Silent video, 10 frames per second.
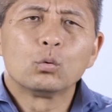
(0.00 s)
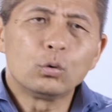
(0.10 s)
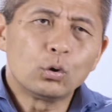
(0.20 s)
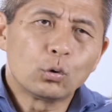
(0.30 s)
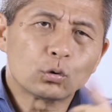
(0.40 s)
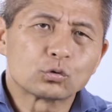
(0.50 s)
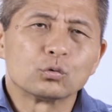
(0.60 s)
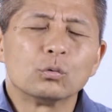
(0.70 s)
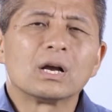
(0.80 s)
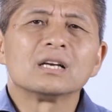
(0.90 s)

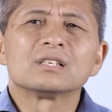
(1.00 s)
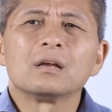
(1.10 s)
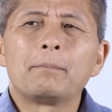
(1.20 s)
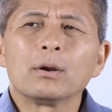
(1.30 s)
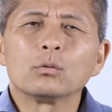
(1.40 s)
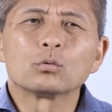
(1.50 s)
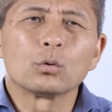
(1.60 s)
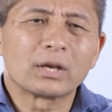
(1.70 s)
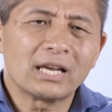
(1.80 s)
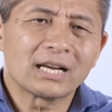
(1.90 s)
Curioso, o gangster
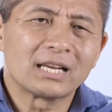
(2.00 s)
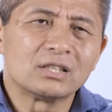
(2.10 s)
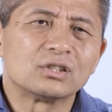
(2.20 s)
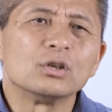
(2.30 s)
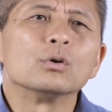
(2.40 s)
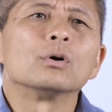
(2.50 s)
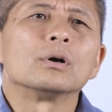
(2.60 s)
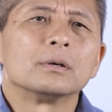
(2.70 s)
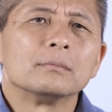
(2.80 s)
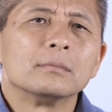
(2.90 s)
perguntou: quem é aquele senhor